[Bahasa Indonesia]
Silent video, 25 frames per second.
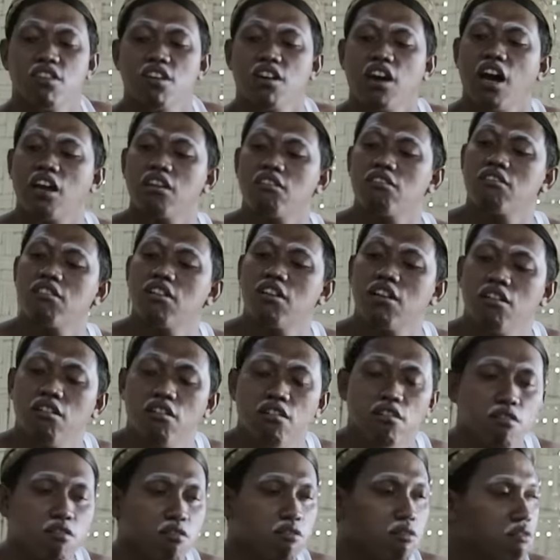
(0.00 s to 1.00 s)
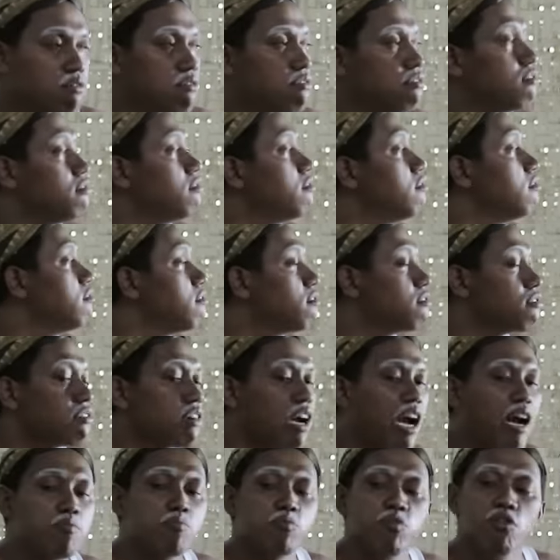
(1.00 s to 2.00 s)
Karone lho.
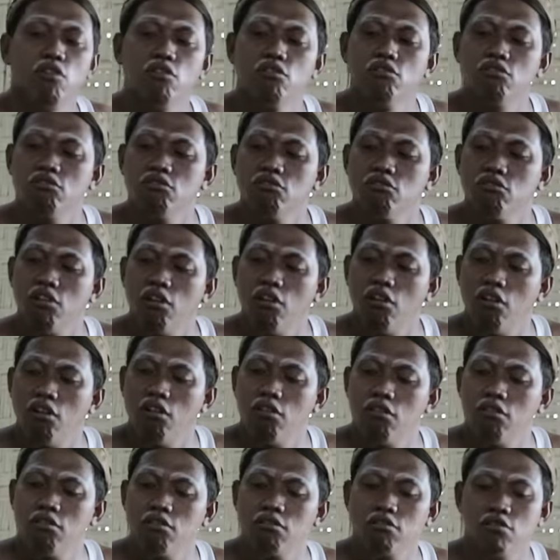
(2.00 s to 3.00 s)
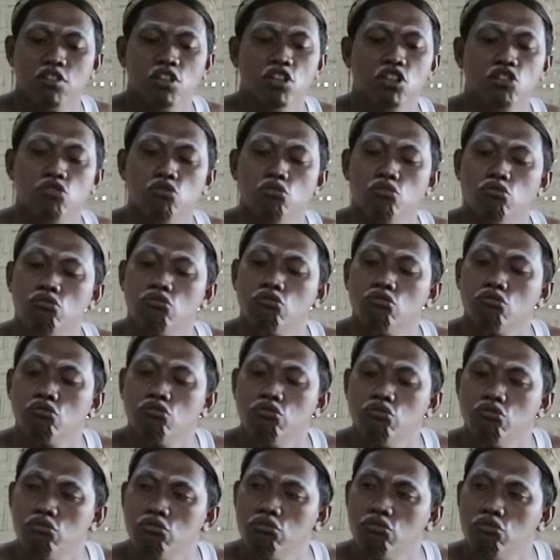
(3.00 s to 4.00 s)
Kabul nguyuh ditunggu.
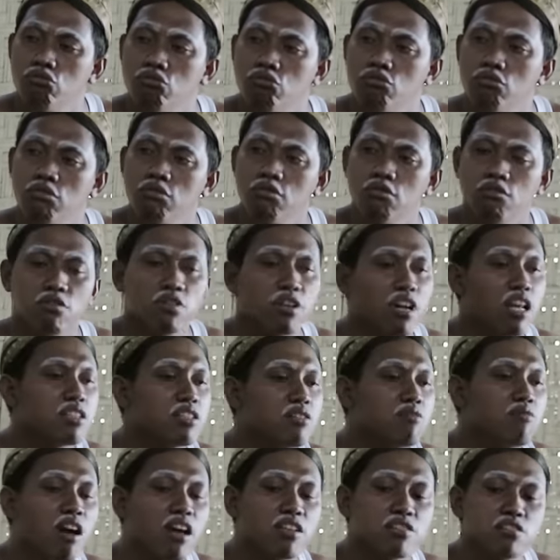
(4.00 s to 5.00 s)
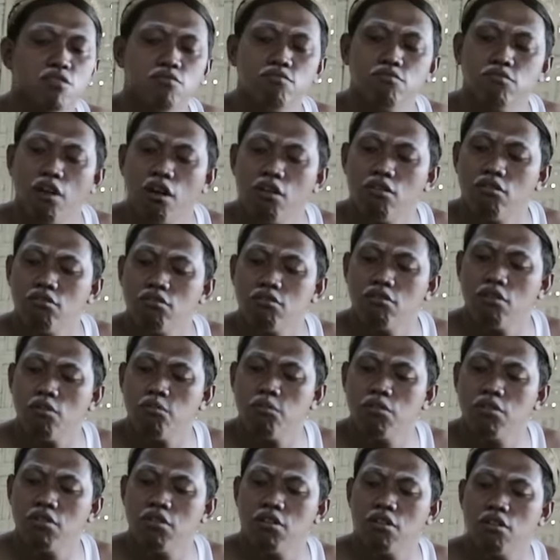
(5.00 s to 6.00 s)
Ngono kira diwajib wong ngono
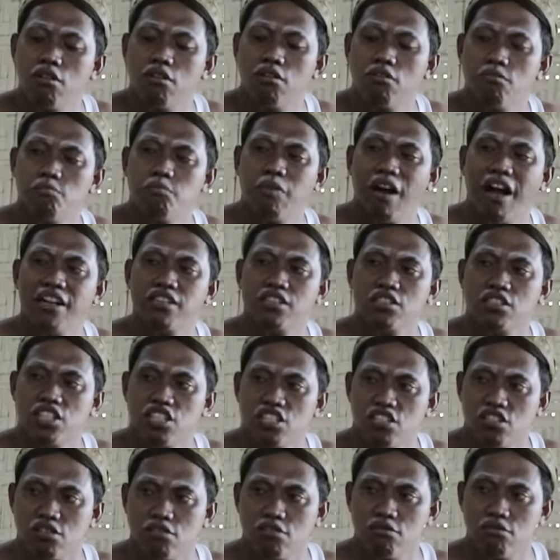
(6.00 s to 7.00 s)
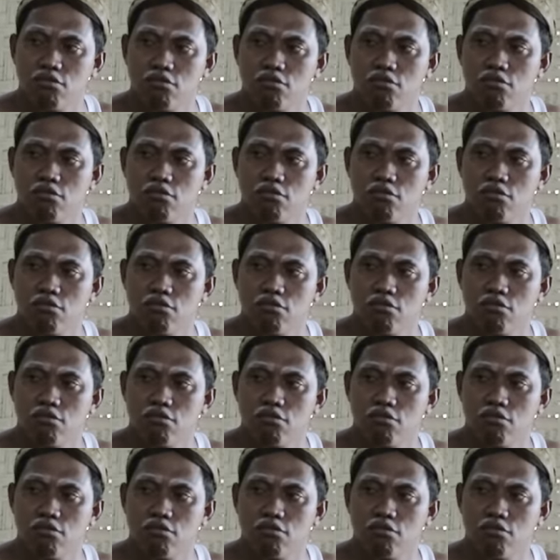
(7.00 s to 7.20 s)
apa ya pantes.